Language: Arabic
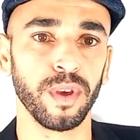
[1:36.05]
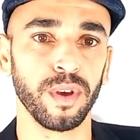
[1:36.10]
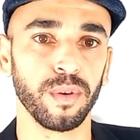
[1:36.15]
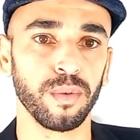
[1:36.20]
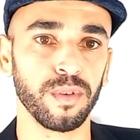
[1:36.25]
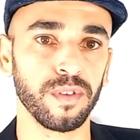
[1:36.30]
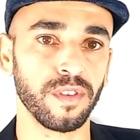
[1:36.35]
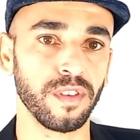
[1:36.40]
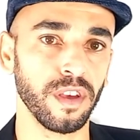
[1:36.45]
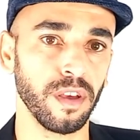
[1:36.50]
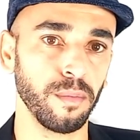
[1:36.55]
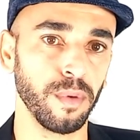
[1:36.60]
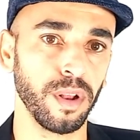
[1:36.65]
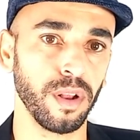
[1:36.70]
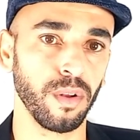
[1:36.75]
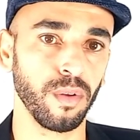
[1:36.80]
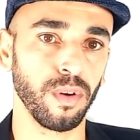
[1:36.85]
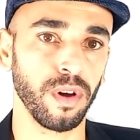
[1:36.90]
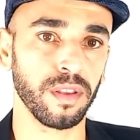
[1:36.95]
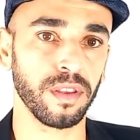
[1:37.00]
واستعمل
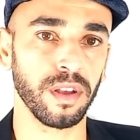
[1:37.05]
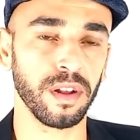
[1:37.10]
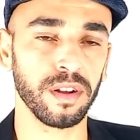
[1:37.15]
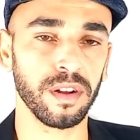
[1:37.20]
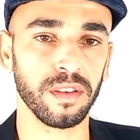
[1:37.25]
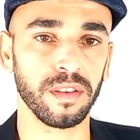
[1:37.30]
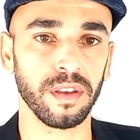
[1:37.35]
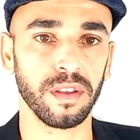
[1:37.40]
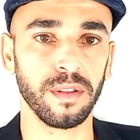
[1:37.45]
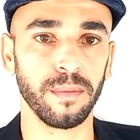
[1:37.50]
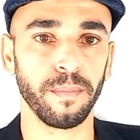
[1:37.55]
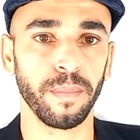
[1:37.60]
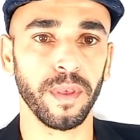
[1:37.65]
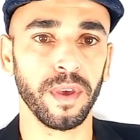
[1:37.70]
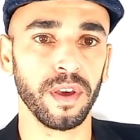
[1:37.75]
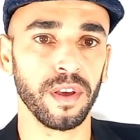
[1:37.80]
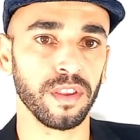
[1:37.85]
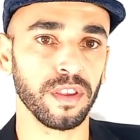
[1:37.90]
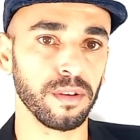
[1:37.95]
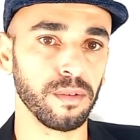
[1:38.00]
لغة الجسد
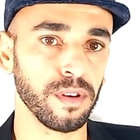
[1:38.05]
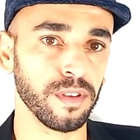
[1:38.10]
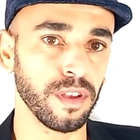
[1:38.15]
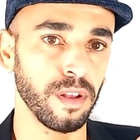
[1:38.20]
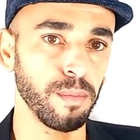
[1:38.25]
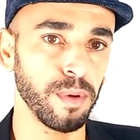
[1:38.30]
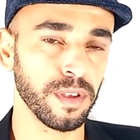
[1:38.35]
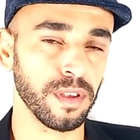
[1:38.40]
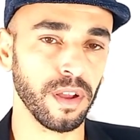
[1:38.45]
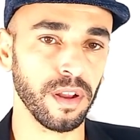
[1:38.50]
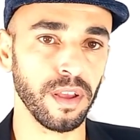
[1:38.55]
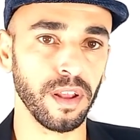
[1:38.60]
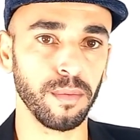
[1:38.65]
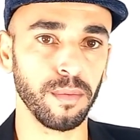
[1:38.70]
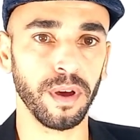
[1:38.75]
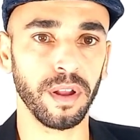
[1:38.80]
تواصل بصريا